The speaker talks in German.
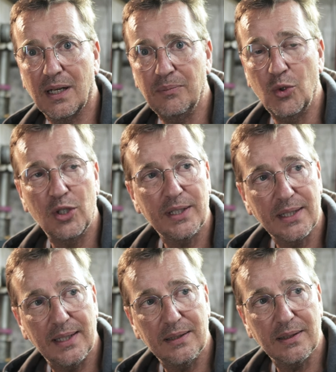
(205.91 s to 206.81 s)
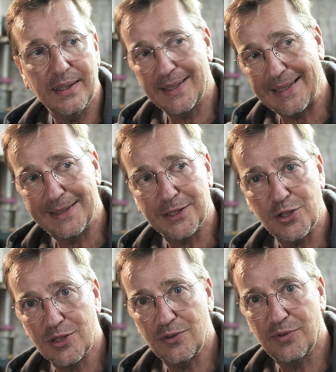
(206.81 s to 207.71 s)
eine Möglichkeit, eine
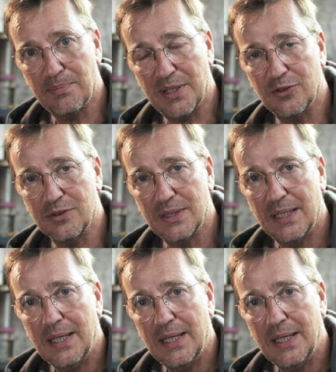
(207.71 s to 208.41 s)
Cartridge zu verbauen.